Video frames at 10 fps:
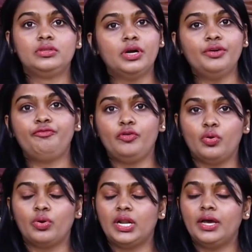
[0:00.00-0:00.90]
தேர்ட்
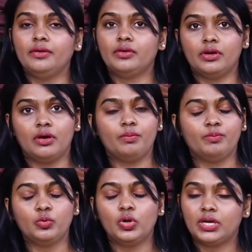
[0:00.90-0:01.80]
ஃப்ளோரில்
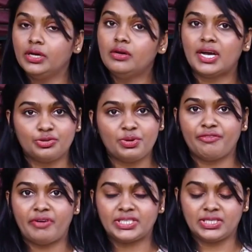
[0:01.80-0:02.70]
உங்களுக்கு
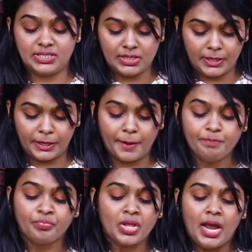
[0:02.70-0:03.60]
அஜ்மீரா ஃபேஷன்ஸ் இருக்குங்க
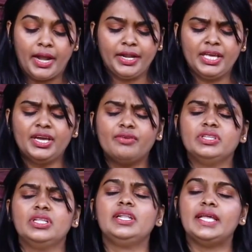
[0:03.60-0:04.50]
அண்ட் இங்கே
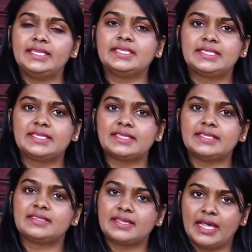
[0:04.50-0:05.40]
வந்து லேட்டஸ்ட்
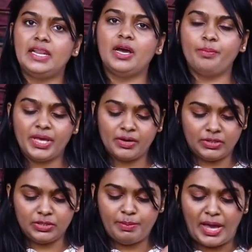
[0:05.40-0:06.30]
டிசைன்ஸ் எல்லாமே
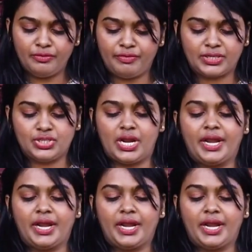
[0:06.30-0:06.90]
இங்கே வந்து மேனுஃபேக்சர்